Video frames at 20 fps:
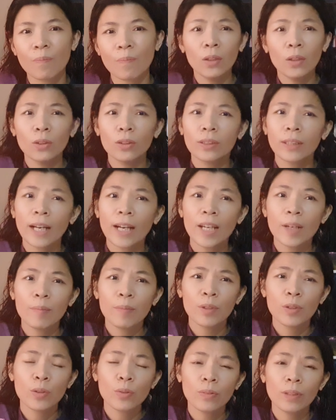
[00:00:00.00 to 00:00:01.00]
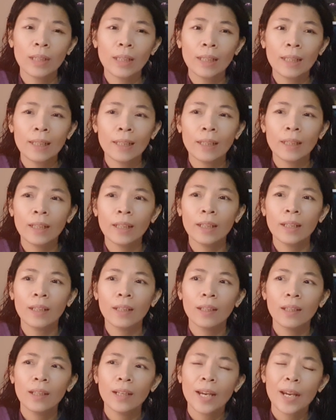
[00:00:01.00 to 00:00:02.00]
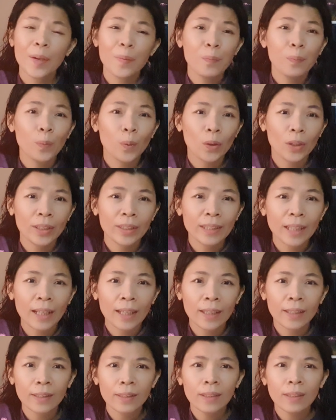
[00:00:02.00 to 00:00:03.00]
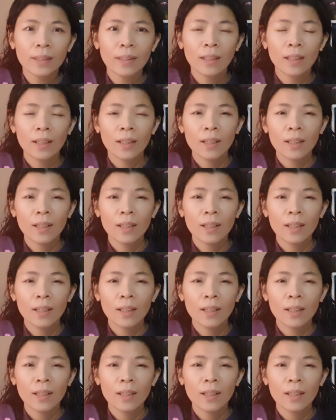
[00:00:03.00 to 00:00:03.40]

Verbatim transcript: Alone time, it's really important